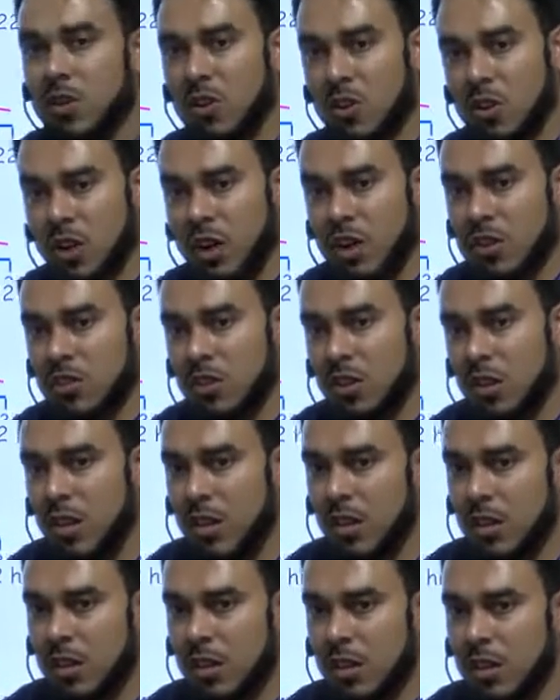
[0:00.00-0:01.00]
কখন হয় আসলে
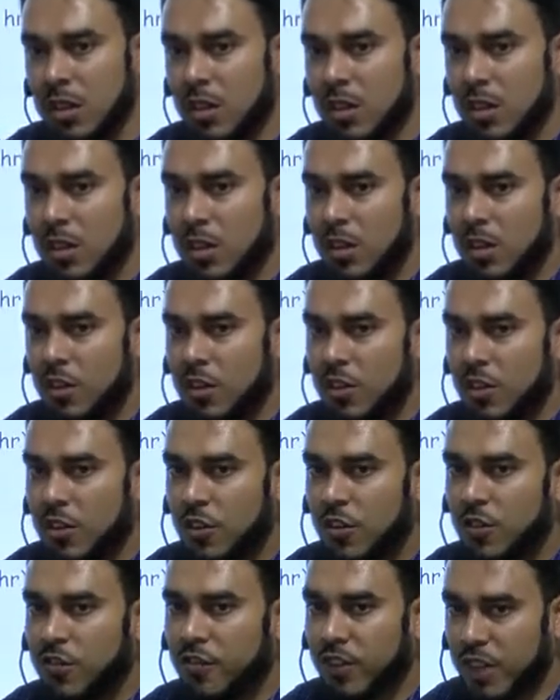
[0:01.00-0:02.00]

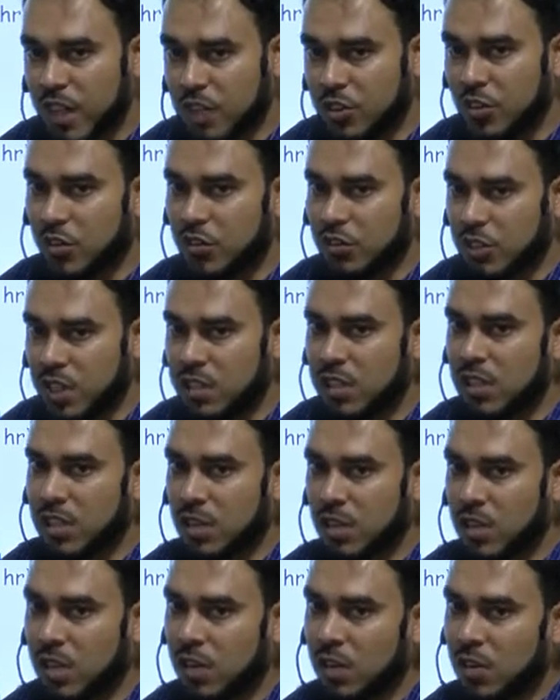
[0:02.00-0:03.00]
পিকে যখন যাচ্ছে
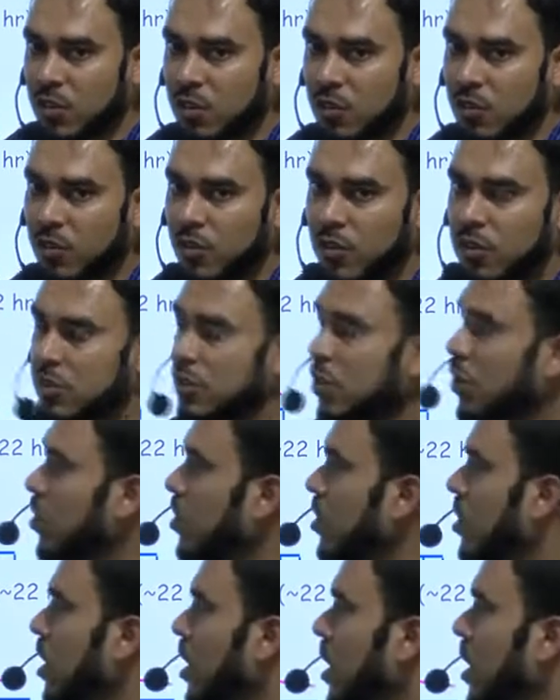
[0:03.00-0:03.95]
তাই না যখন